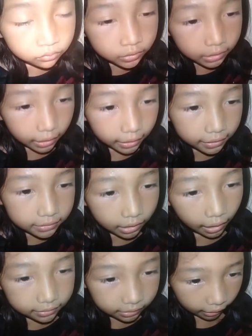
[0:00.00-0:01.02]
Seni
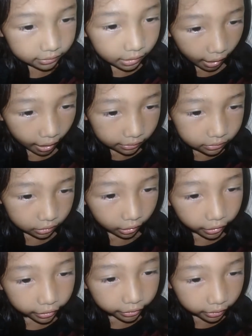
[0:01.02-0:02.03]
serang serang serang
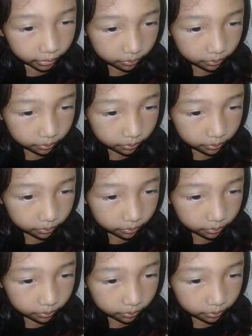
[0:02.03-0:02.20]
serang.